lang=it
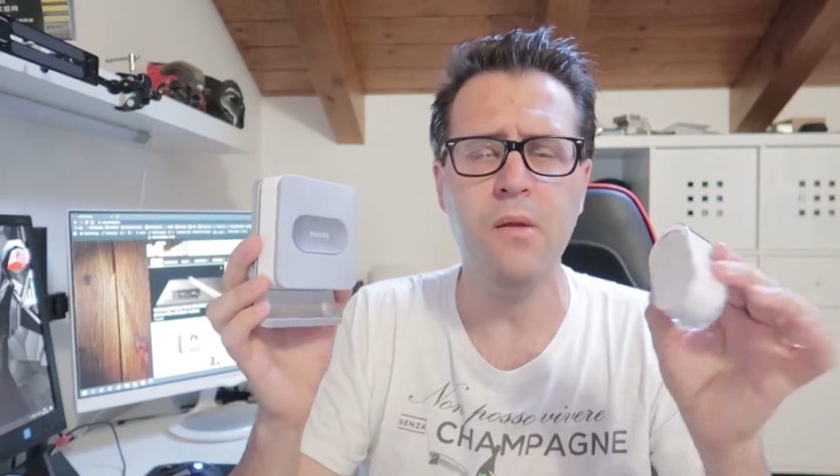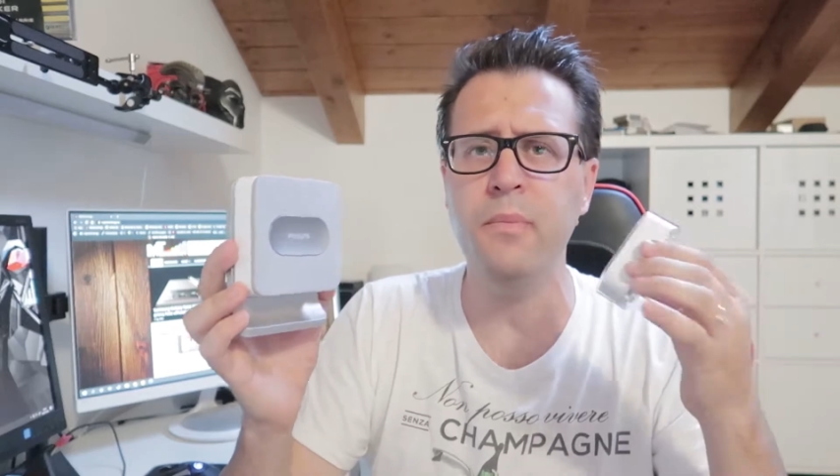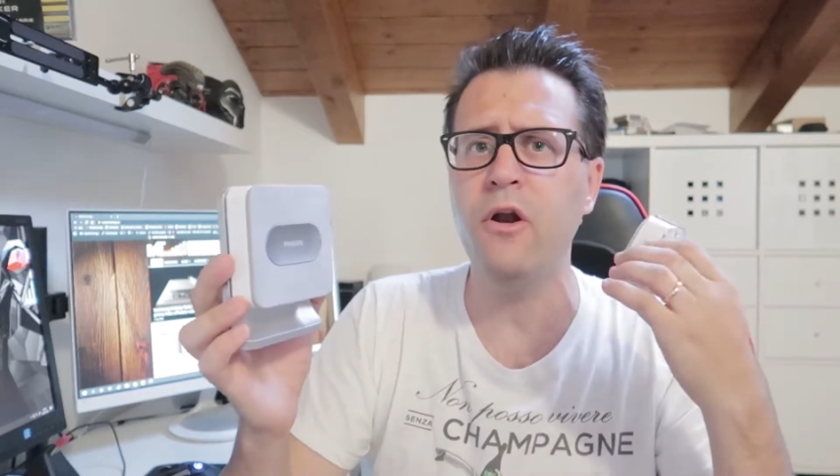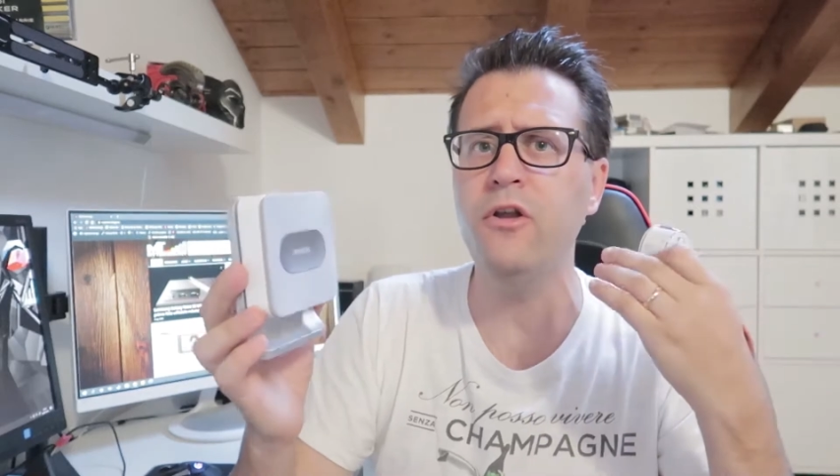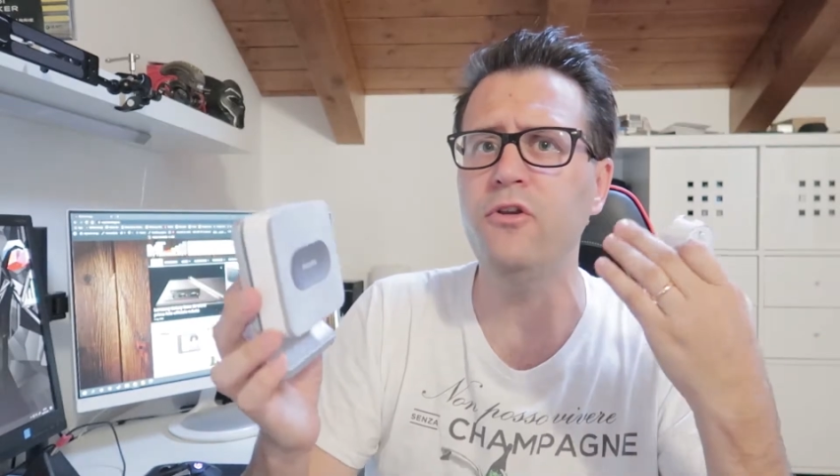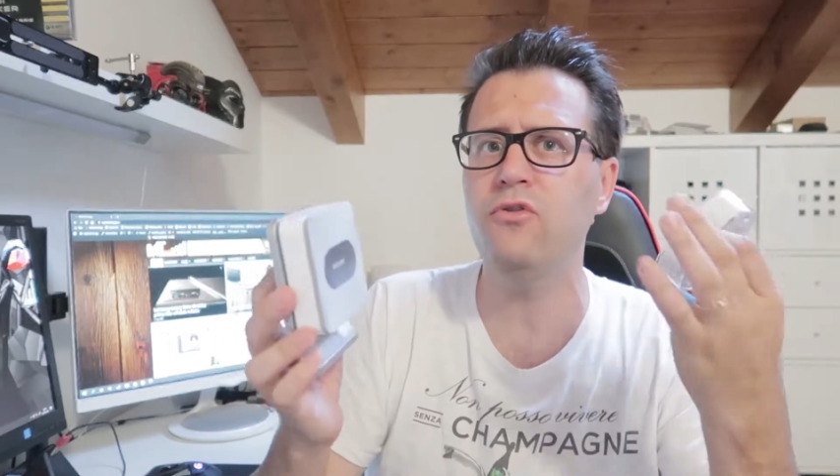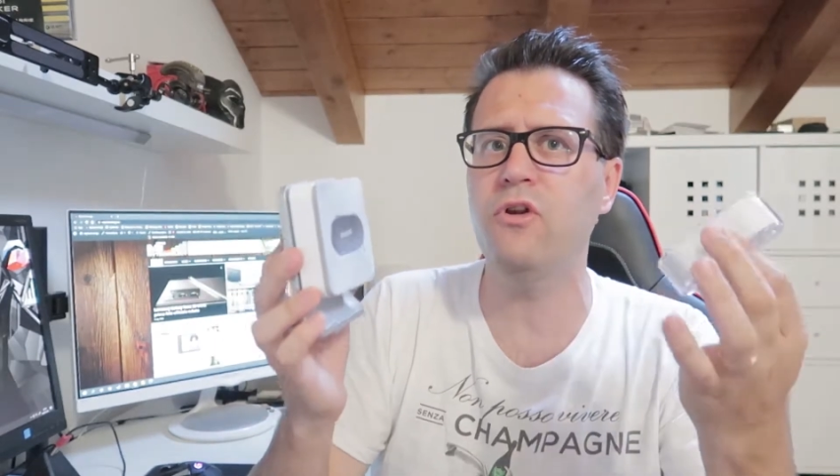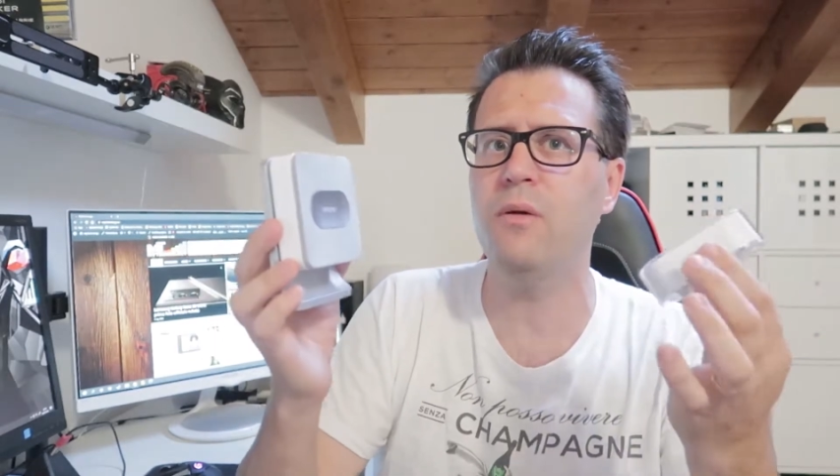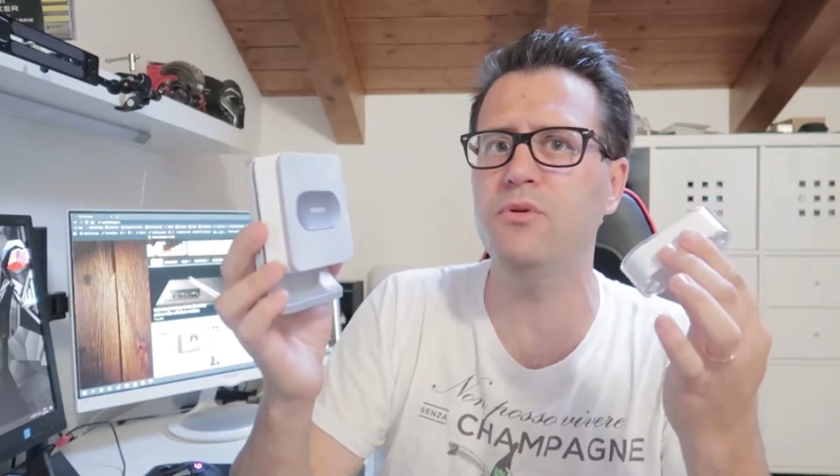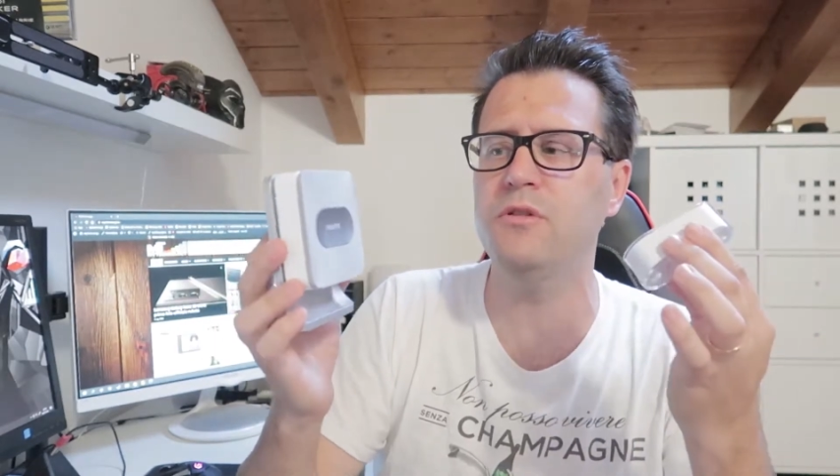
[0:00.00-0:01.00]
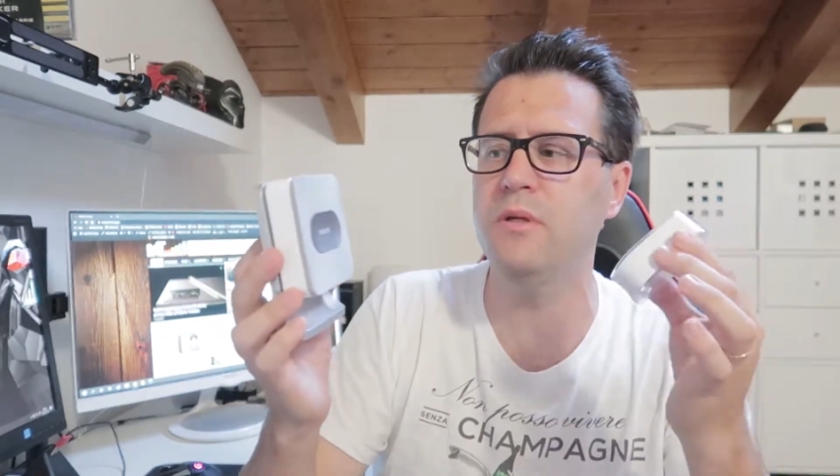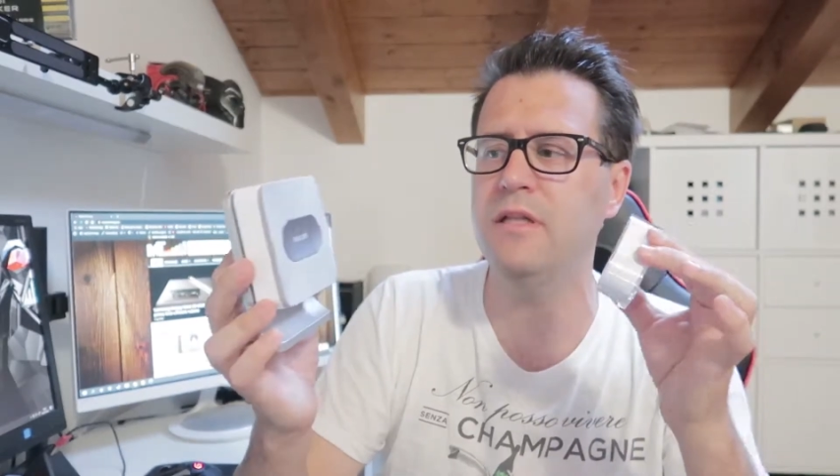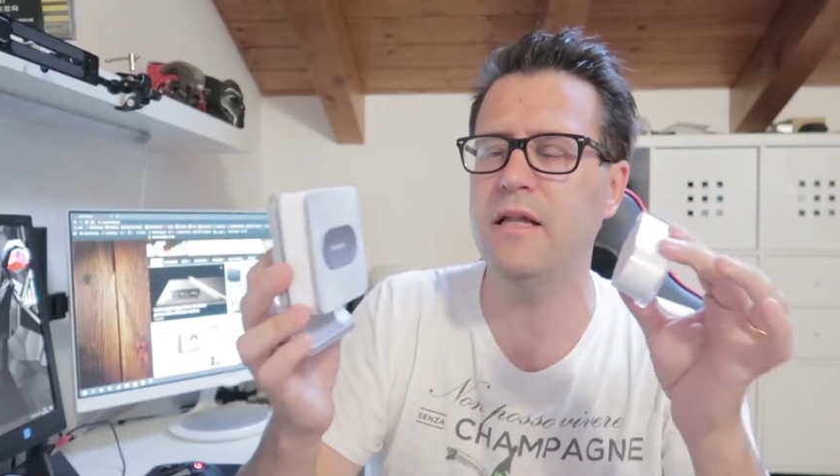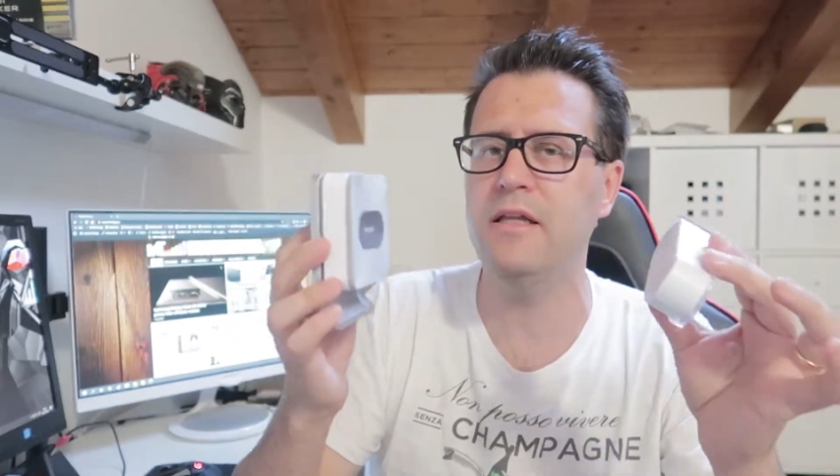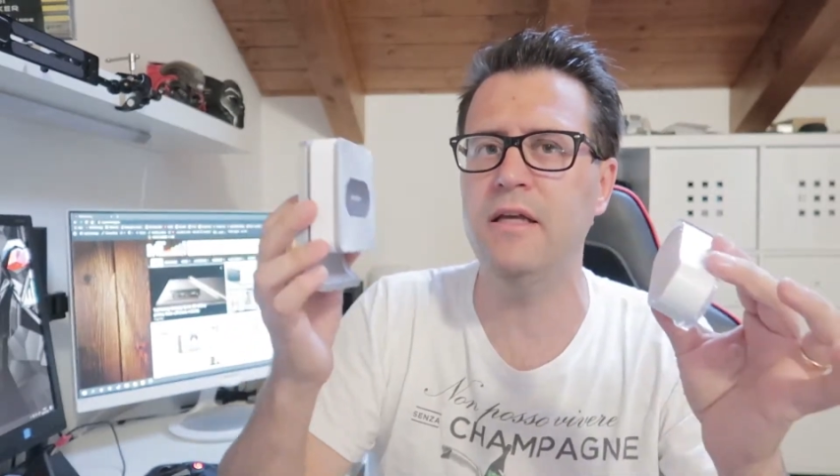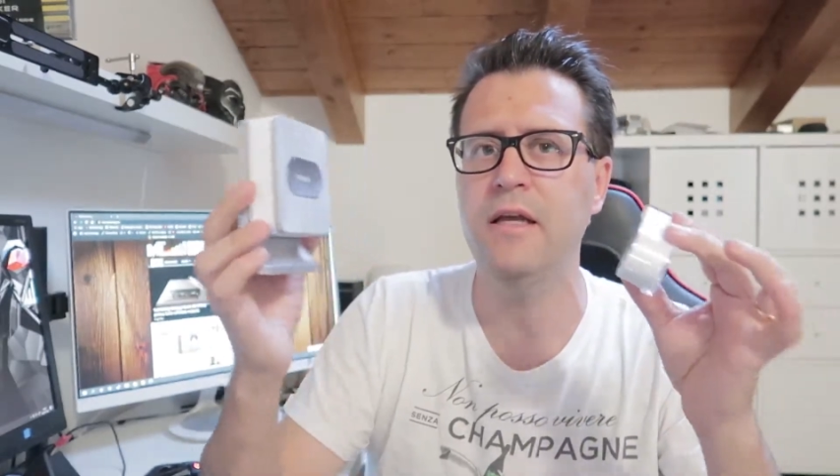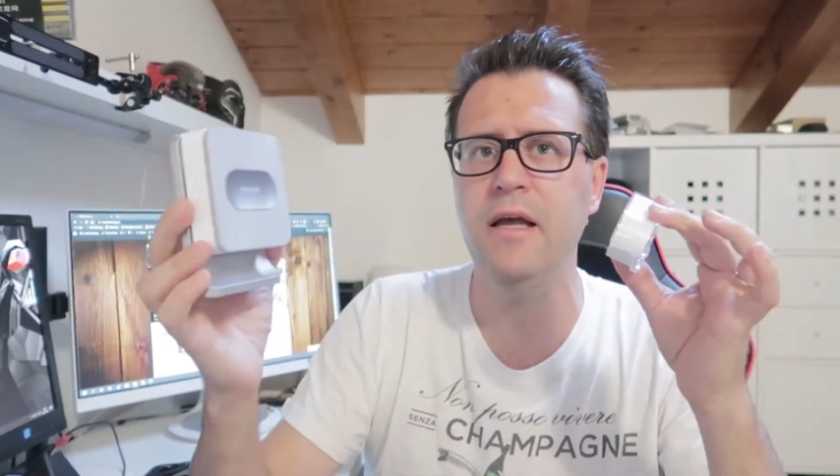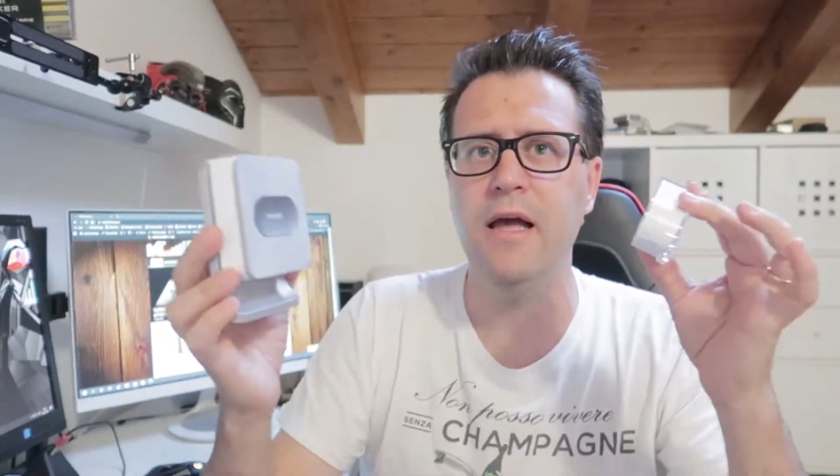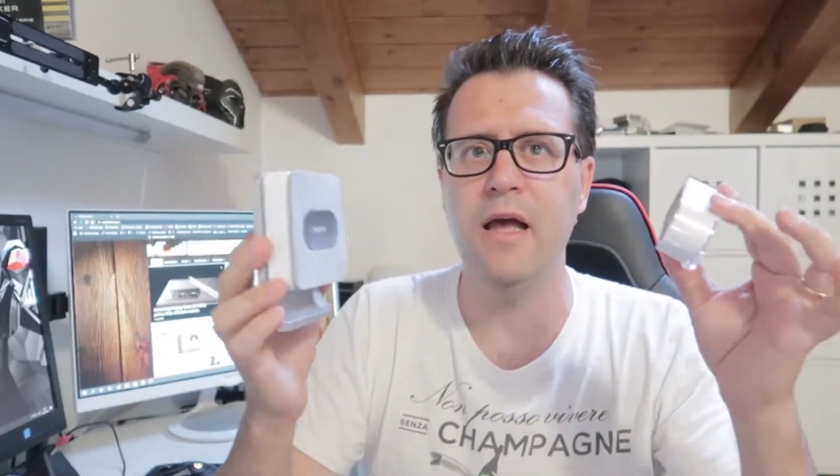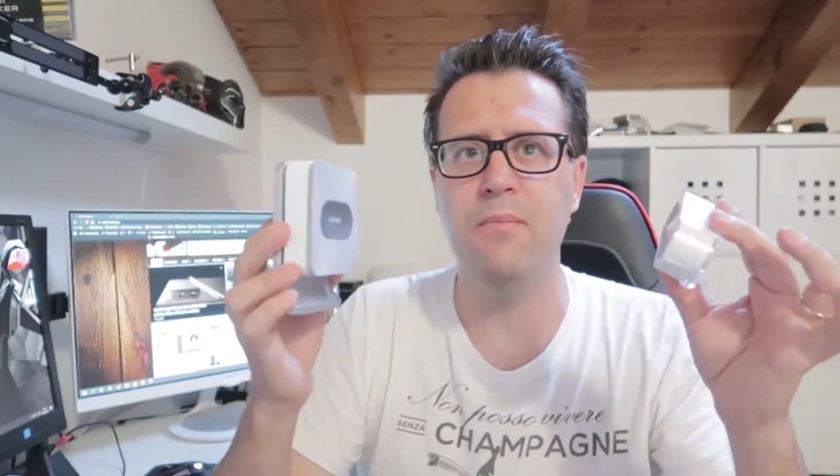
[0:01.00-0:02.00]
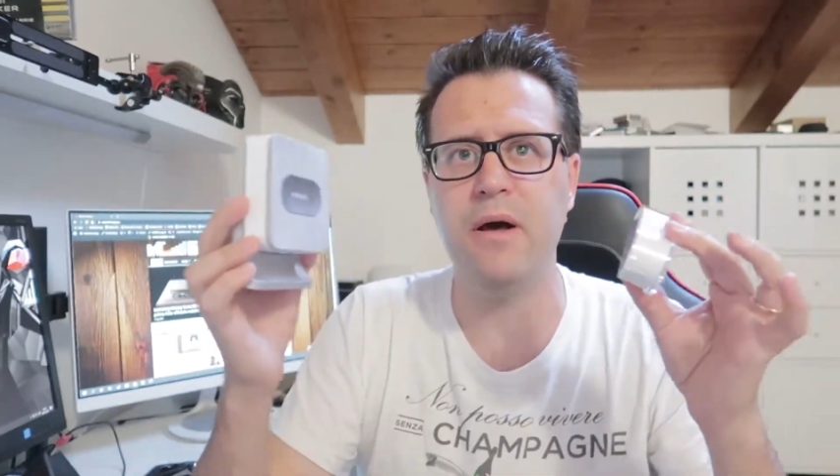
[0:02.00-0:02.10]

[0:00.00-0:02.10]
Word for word: però io non ho la possibilità di eh,